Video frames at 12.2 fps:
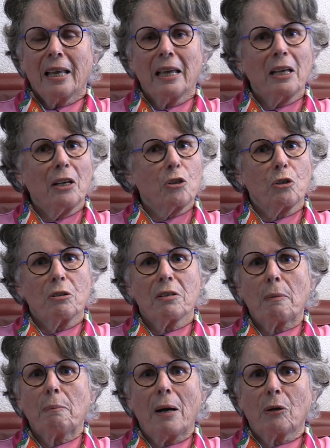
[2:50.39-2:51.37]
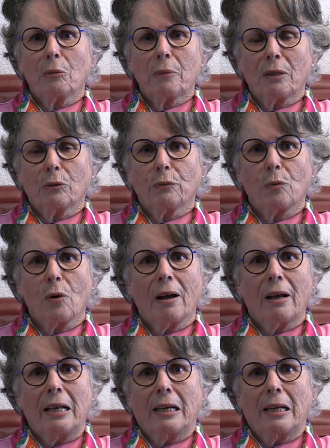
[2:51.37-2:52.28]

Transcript: Et je ne sais pas combien de fois,